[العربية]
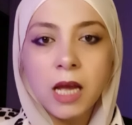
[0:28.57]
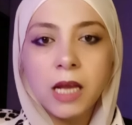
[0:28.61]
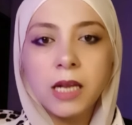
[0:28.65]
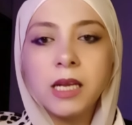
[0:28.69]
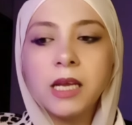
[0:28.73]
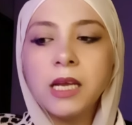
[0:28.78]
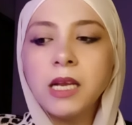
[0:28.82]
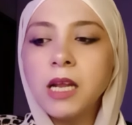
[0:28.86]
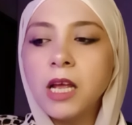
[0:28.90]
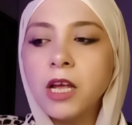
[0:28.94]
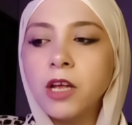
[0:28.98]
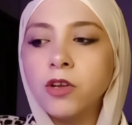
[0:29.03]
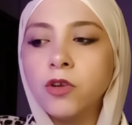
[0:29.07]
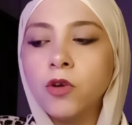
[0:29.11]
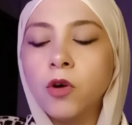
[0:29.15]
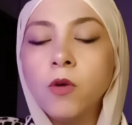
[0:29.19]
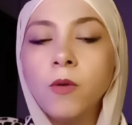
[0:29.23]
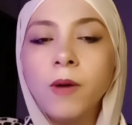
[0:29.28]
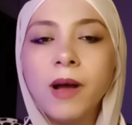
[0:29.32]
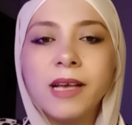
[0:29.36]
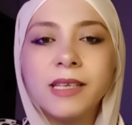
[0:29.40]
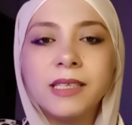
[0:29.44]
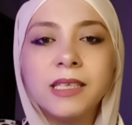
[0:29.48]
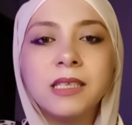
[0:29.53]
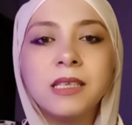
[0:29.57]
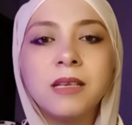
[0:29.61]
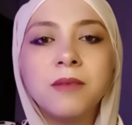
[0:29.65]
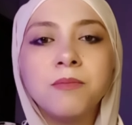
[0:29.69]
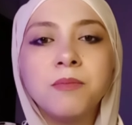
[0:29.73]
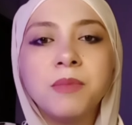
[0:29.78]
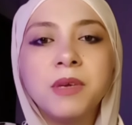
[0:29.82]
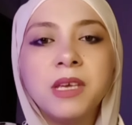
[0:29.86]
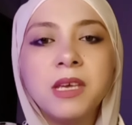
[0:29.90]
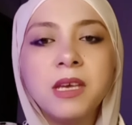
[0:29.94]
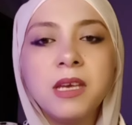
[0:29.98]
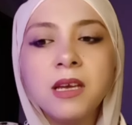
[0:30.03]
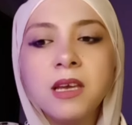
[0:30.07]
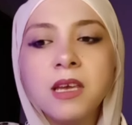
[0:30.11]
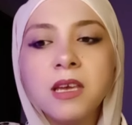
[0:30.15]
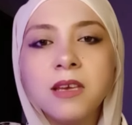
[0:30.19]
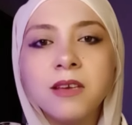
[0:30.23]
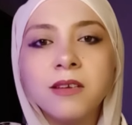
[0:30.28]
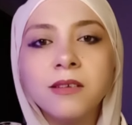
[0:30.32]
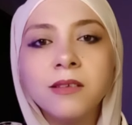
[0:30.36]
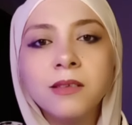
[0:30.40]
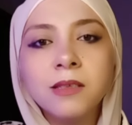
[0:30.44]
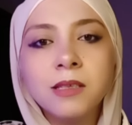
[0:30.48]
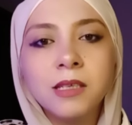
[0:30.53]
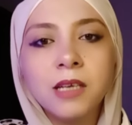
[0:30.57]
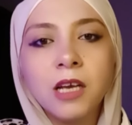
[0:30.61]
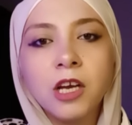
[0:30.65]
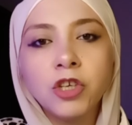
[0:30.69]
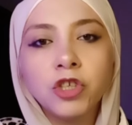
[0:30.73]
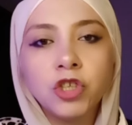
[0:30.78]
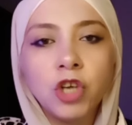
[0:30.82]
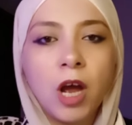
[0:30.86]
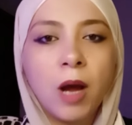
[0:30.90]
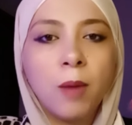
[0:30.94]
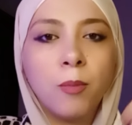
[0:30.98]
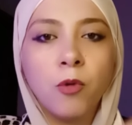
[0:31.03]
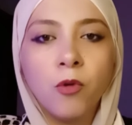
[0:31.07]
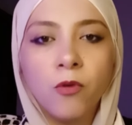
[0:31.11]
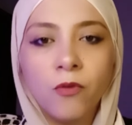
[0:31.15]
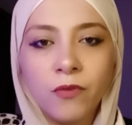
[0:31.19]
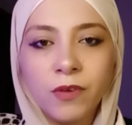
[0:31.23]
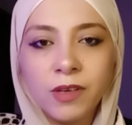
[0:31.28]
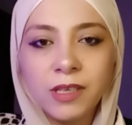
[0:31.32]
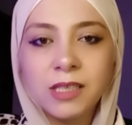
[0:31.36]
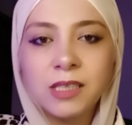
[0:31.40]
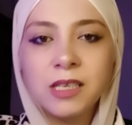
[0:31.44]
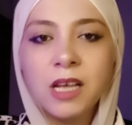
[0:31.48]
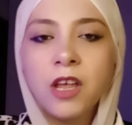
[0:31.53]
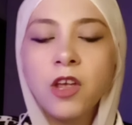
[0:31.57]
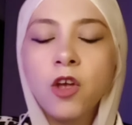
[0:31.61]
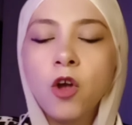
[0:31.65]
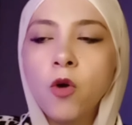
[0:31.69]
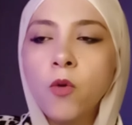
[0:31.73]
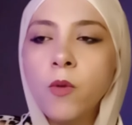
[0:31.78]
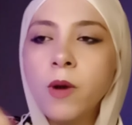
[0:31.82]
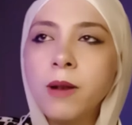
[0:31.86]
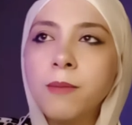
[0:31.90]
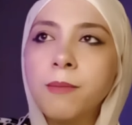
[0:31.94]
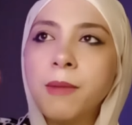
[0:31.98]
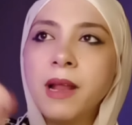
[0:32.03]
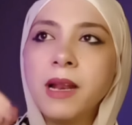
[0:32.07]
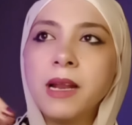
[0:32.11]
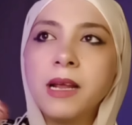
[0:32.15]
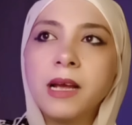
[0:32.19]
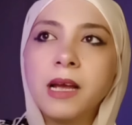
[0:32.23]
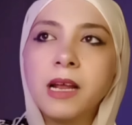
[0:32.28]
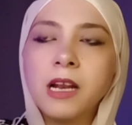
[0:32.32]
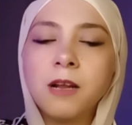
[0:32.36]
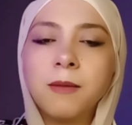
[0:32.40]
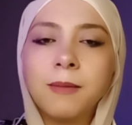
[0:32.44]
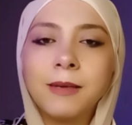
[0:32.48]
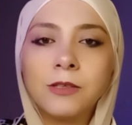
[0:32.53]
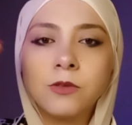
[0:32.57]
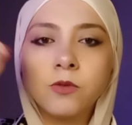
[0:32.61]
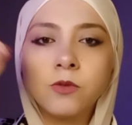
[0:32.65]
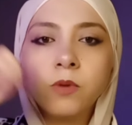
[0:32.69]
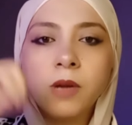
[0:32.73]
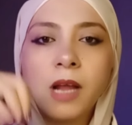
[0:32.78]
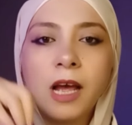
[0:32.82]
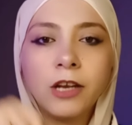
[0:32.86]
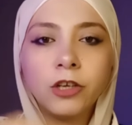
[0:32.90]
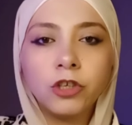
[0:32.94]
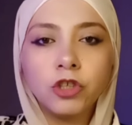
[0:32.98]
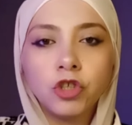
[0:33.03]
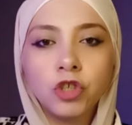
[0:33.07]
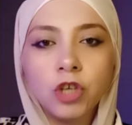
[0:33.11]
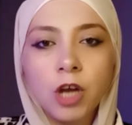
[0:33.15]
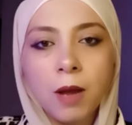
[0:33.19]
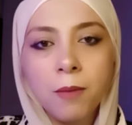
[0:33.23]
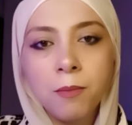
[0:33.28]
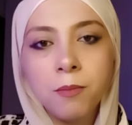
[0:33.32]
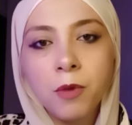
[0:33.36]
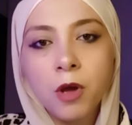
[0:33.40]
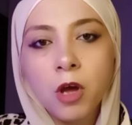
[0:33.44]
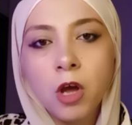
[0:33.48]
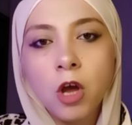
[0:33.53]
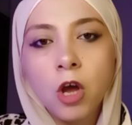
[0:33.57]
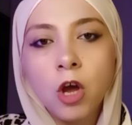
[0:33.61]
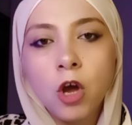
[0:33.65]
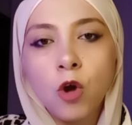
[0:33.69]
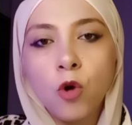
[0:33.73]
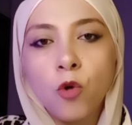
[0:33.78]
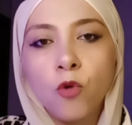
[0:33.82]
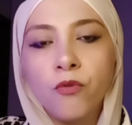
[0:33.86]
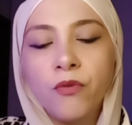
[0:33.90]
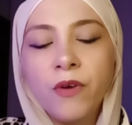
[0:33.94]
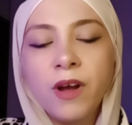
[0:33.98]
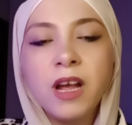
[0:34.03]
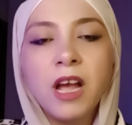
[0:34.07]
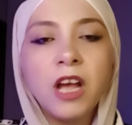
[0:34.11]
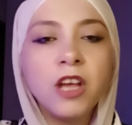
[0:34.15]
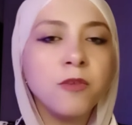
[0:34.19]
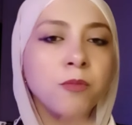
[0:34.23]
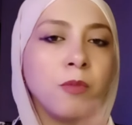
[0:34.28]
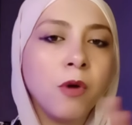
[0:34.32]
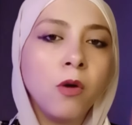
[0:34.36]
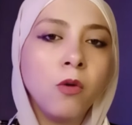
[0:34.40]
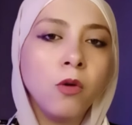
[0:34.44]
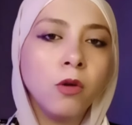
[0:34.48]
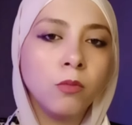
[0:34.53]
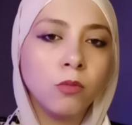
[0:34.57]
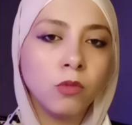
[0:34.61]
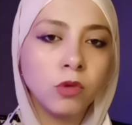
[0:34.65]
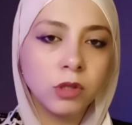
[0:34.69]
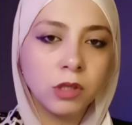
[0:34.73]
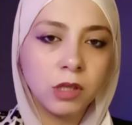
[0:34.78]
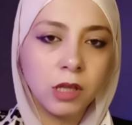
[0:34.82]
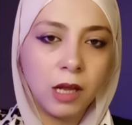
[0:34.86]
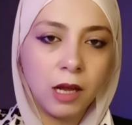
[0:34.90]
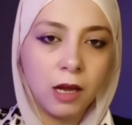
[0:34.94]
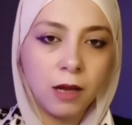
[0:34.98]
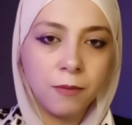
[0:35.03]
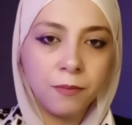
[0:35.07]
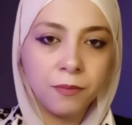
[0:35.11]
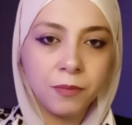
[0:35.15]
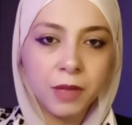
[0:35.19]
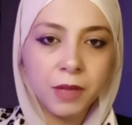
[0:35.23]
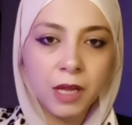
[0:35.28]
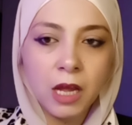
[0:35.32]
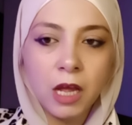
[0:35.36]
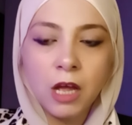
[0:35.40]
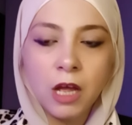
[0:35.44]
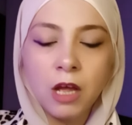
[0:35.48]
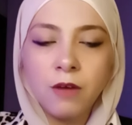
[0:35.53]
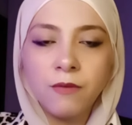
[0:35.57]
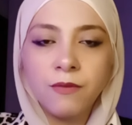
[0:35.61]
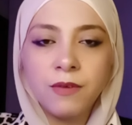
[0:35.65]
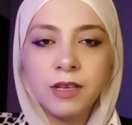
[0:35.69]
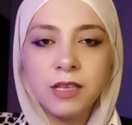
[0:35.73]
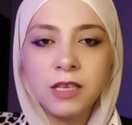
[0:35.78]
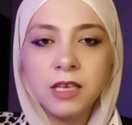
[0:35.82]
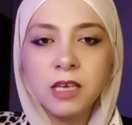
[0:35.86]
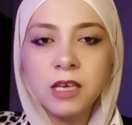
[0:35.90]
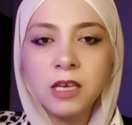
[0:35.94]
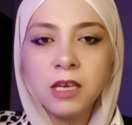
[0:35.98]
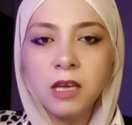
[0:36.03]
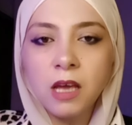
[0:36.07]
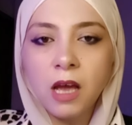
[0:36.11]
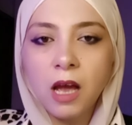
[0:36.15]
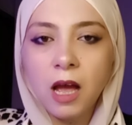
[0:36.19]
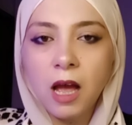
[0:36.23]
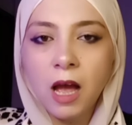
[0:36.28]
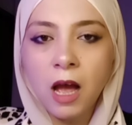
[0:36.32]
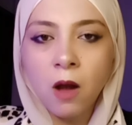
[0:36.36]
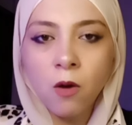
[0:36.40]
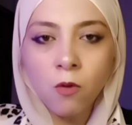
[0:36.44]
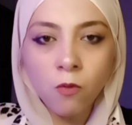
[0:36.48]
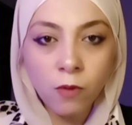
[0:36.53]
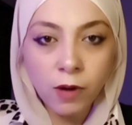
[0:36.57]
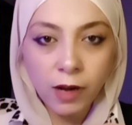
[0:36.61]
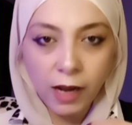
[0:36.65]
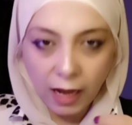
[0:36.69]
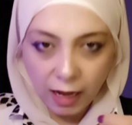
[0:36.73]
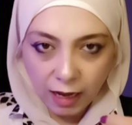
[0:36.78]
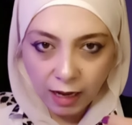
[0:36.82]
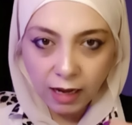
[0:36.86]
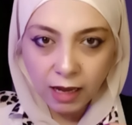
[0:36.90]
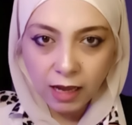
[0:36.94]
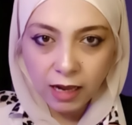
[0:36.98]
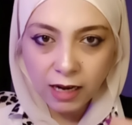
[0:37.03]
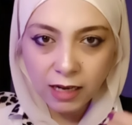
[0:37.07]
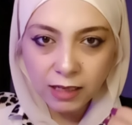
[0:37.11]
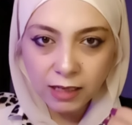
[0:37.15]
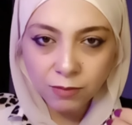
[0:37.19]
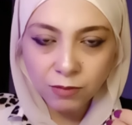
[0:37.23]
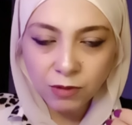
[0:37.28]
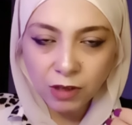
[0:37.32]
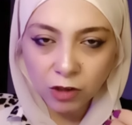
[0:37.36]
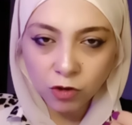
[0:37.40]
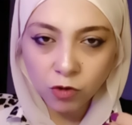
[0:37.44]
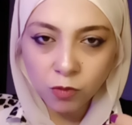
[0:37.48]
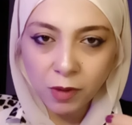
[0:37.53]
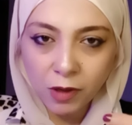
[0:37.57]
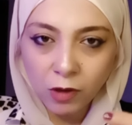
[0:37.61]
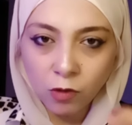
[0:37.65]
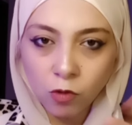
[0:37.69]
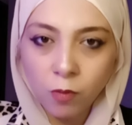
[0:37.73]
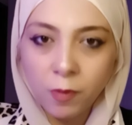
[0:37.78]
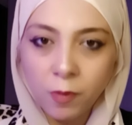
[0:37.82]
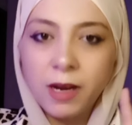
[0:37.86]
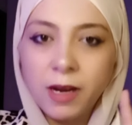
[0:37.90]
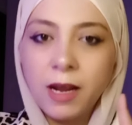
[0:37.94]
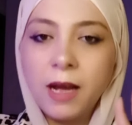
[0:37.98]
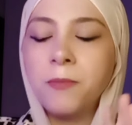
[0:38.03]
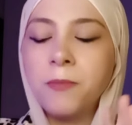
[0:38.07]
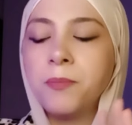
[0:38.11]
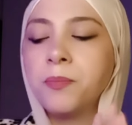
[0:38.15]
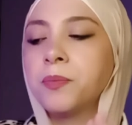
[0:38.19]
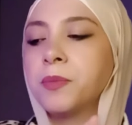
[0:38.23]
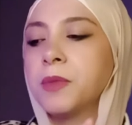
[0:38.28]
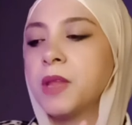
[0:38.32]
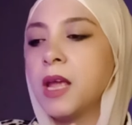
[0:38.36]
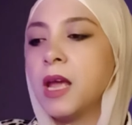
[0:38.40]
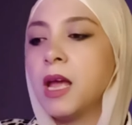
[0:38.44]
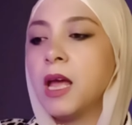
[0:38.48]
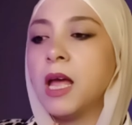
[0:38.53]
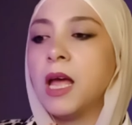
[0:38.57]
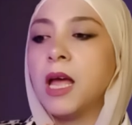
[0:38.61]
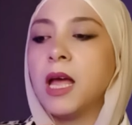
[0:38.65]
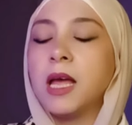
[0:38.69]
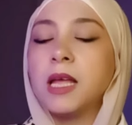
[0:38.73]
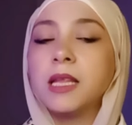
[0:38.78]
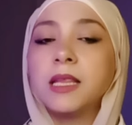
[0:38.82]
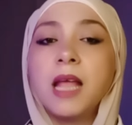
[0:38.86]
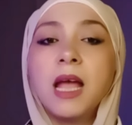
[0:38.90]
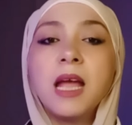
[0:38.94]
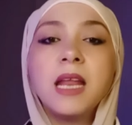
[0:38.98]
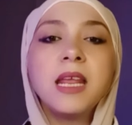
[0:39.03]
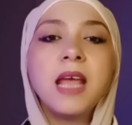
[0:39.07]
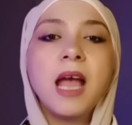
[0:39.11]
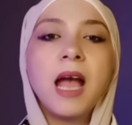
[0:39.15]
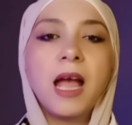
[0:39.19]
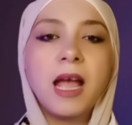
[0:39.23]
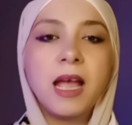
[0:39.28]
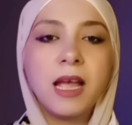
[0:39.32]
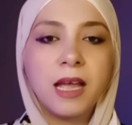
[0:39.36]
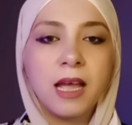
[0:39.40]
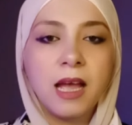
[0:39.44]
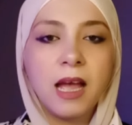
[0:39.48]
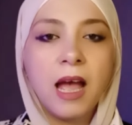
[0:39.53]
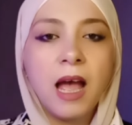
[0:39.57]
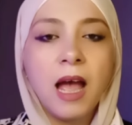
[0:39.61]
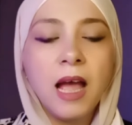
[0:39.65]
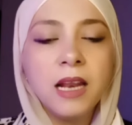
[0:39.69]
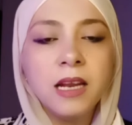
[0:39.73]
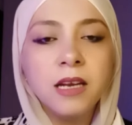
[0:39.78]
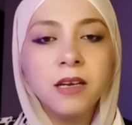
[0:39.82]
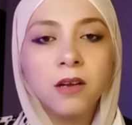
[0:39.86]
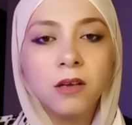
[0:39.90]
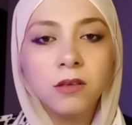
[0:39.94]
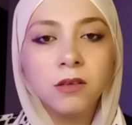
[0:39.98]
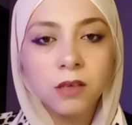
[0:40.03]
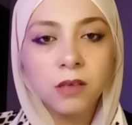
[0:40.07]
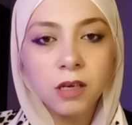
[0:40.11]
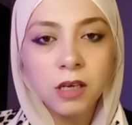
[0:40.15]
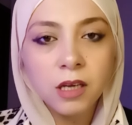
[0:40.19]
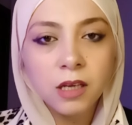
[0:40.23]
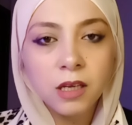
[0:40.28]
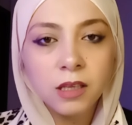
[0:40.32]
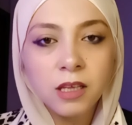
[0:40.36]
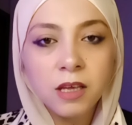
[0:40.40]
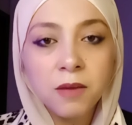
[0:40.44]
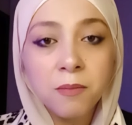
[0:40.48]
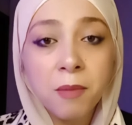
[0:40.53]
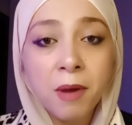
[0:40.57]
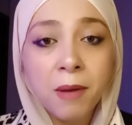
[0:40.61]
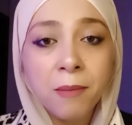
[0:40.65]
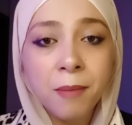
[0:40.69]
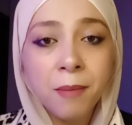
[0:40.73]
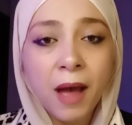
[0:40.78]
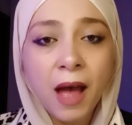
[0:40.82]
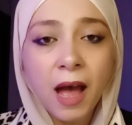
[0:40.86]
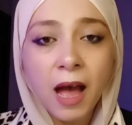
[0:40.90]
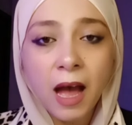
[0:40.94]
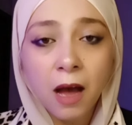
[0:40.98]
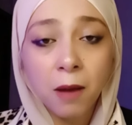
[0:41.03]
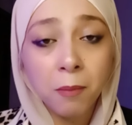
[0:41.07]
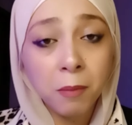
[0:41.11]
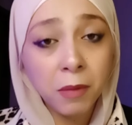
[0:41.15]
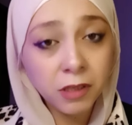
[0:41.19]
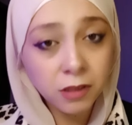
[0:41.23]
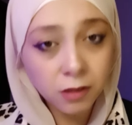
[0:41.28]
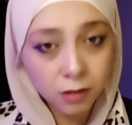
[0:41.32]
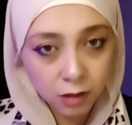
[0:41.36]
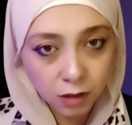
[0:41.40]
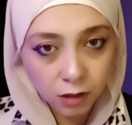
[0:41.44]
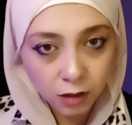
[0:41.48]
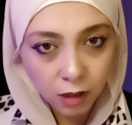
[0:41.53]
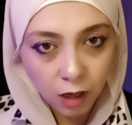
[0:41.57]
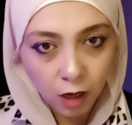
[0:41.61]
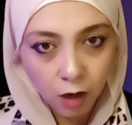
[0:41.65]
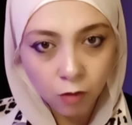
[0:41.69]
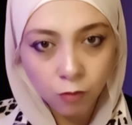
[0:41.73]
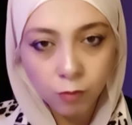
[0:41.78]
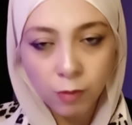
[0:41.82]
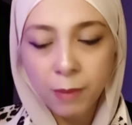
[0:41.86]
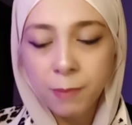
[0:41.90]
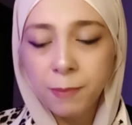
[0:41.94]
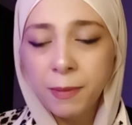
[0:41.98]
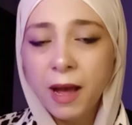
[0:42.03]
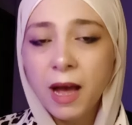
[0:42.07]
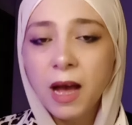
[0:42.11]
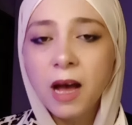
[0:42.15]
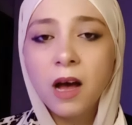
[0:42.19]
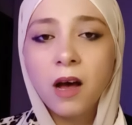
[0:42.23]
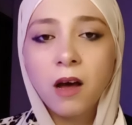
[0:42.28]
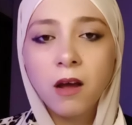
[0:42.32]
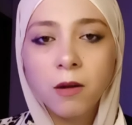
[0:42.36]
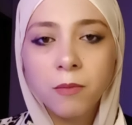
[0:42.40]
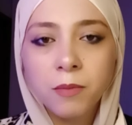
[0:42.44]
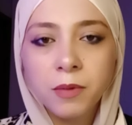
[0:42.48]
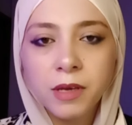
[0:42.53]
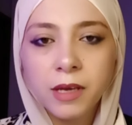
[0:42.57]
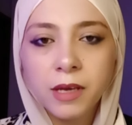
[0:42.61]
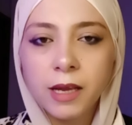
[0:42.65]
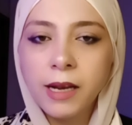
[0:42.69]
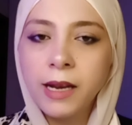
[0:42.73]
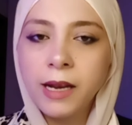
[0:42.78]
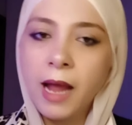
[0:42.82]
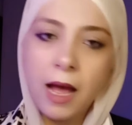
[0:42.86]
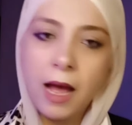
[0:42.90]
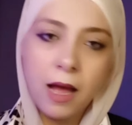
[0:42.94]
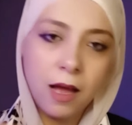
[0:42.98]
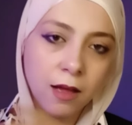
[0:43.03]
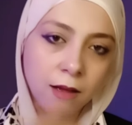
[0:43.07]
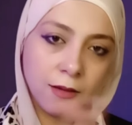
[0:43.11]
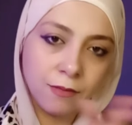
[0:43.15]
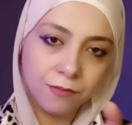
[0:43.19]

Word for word: ليه لان هو اساسا بيجي ينصح شعبه فازاي هو الملك اللي مسؤول عن الشعب وفجاه يبقى هو المصلح فدي اول حاجه لازم تاخدوا بالكم منها تاني حاجه هل النظريه دي منبعها مصري او منبعها عربي لا